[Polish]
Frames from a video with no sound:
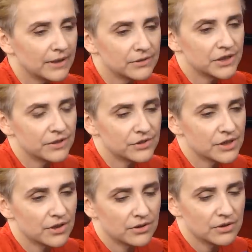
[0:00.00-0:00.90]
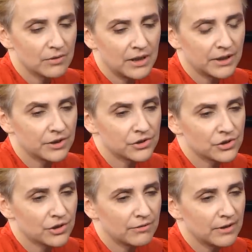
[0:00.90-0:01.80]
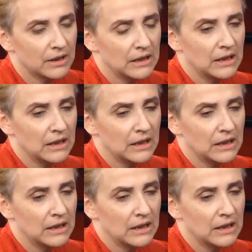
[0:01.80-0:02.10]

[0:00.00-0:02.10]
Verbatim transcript: Na w zasadzie wszystko. To są alergie krzyżowe.